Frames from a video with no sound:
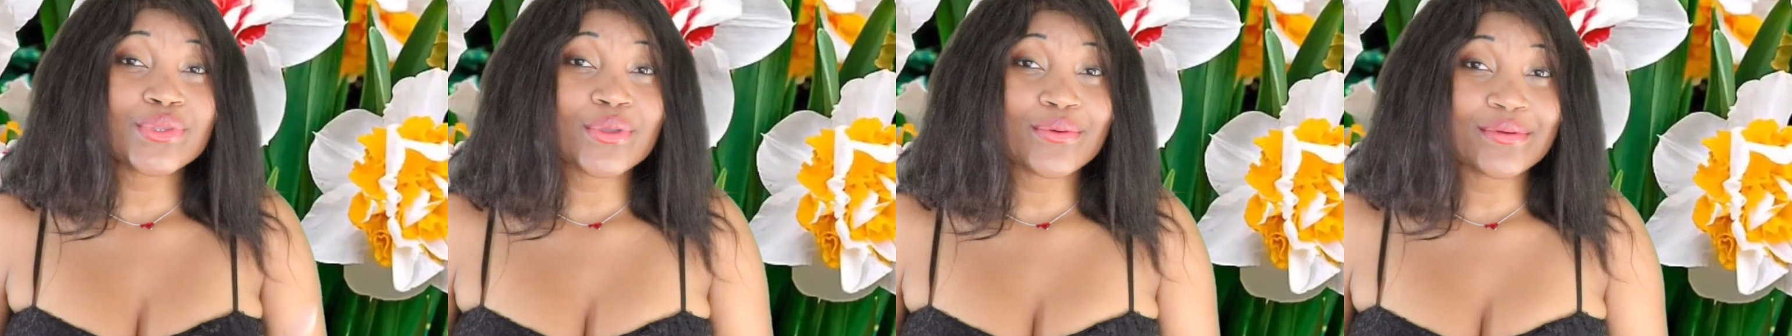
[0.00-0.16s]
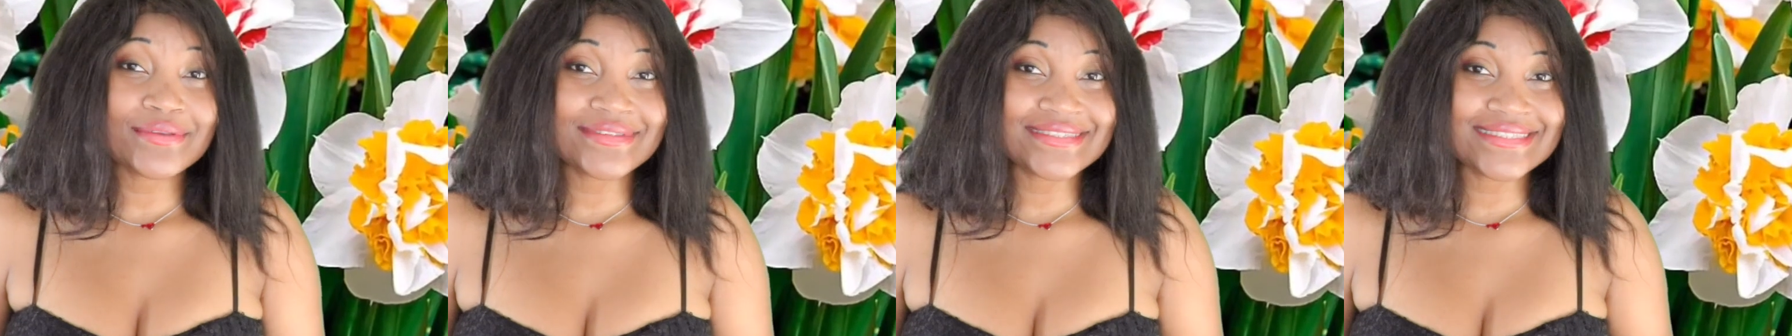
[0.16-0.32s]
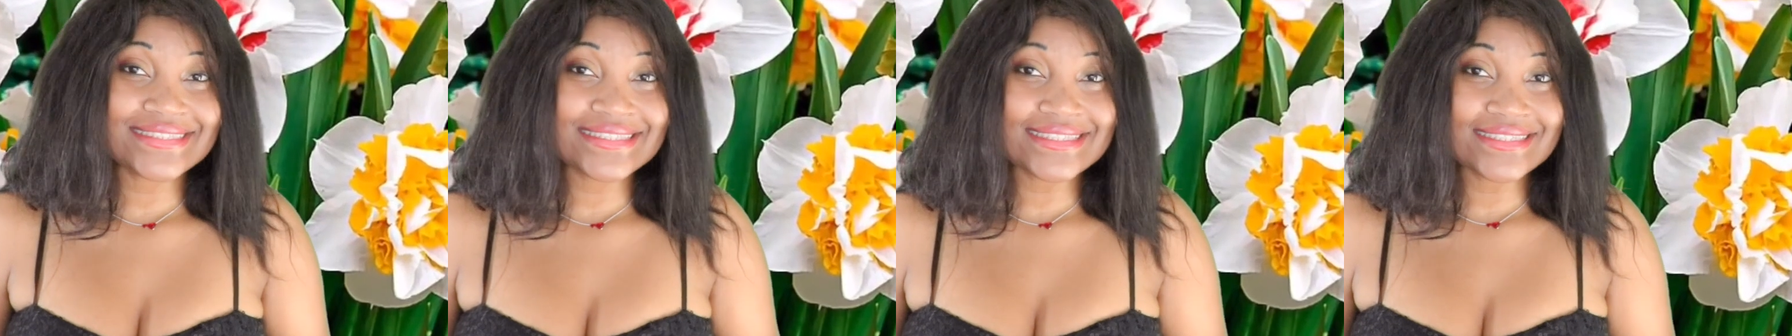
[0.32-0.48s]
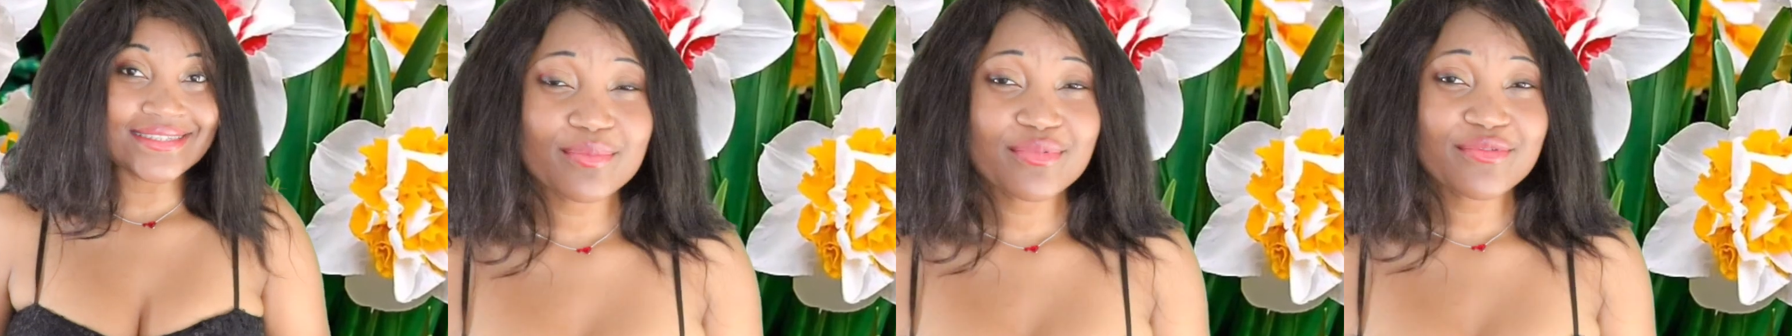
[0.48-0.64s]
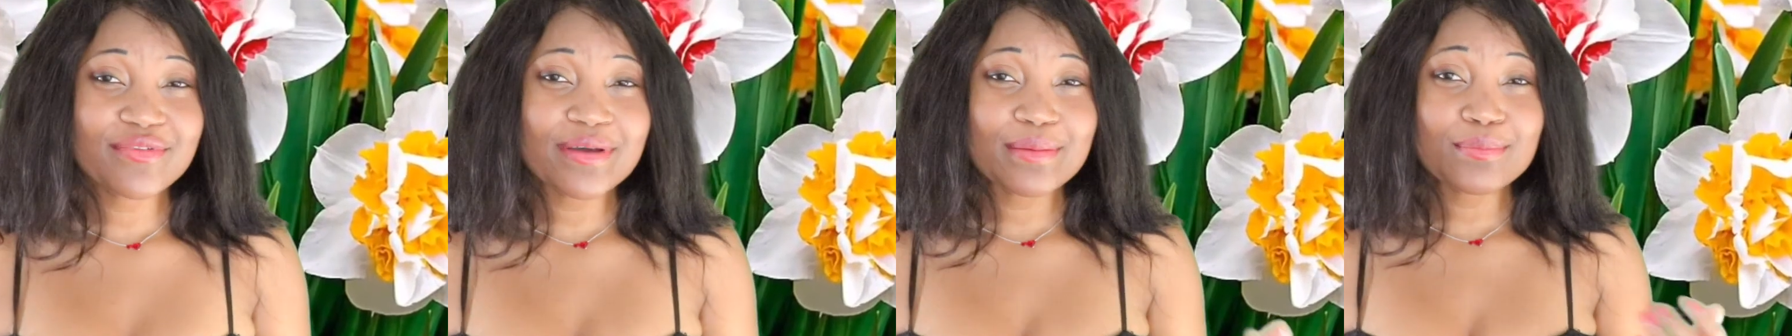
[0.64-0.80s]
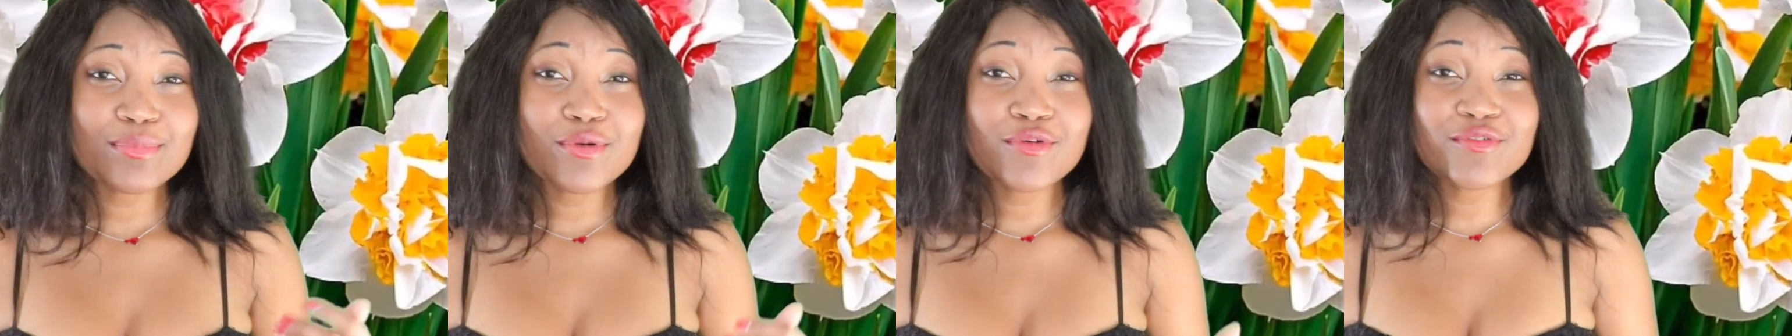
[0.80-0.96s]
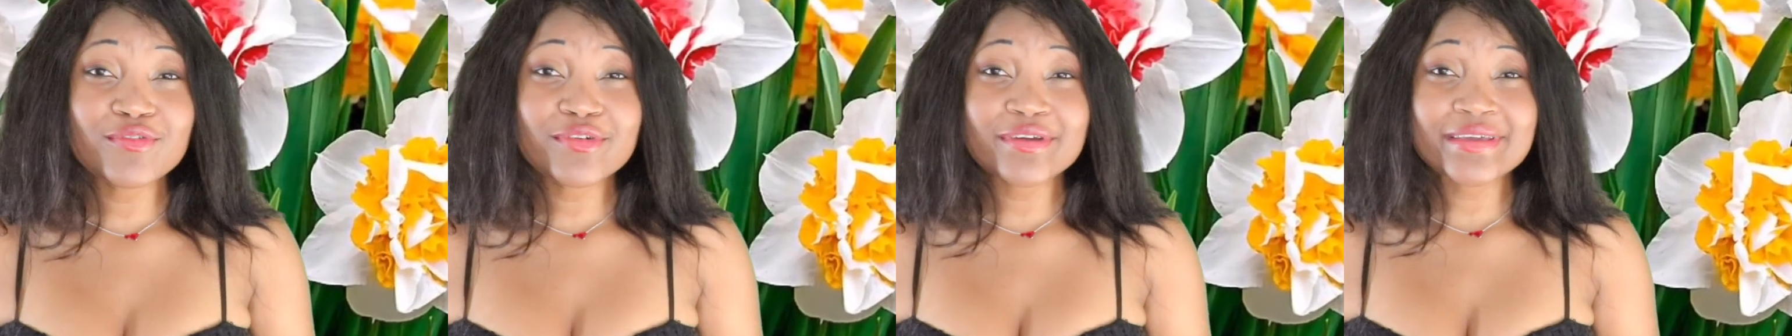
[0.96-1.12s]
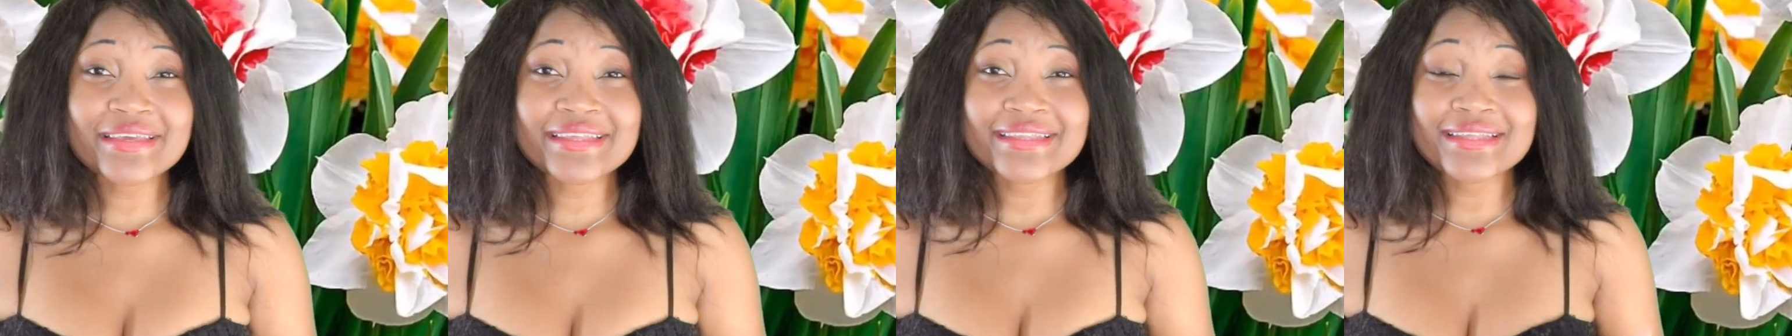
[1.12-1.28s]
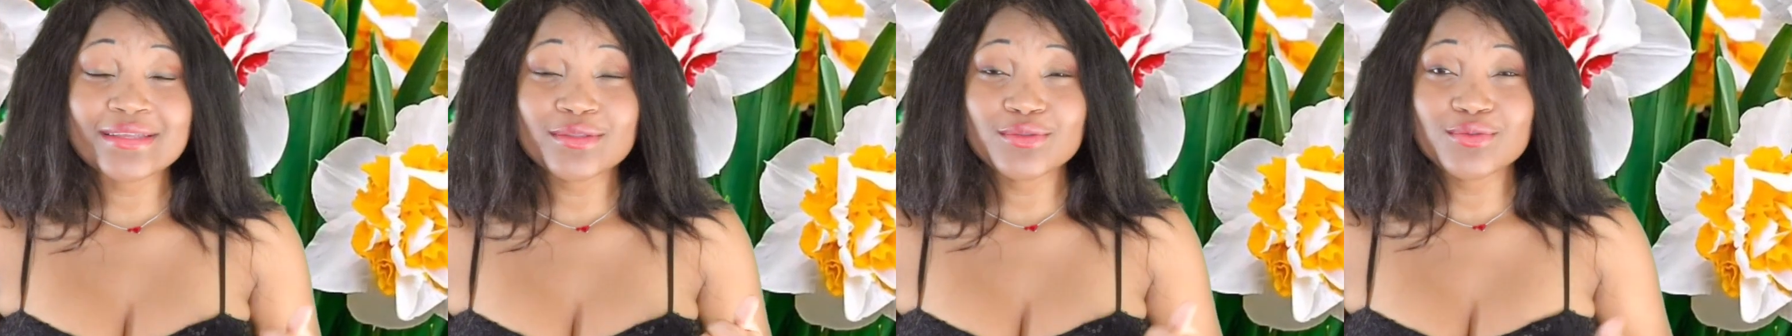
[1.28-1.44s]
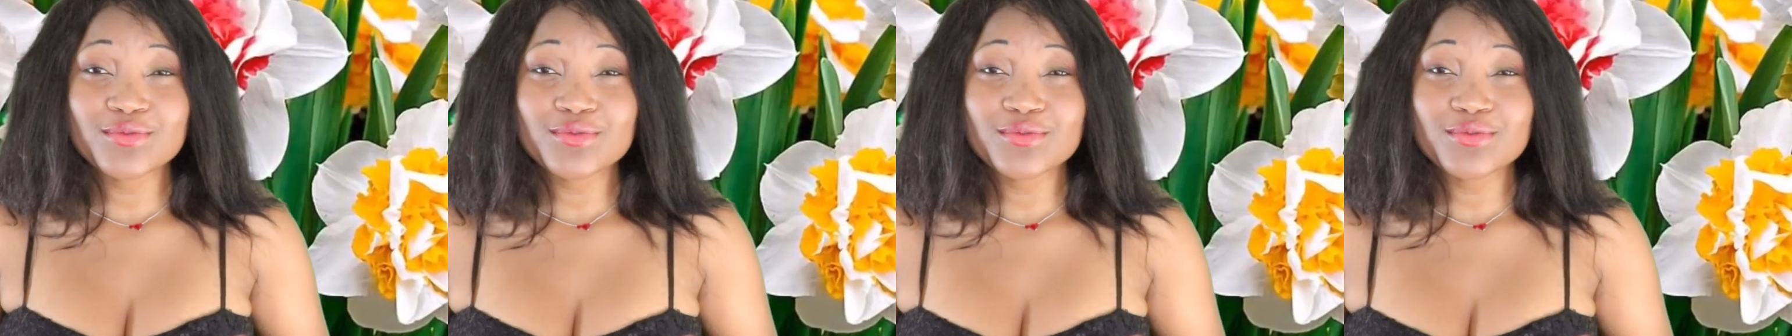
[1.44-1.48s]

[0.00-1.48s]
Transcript: toxiques, pouvant provoquer des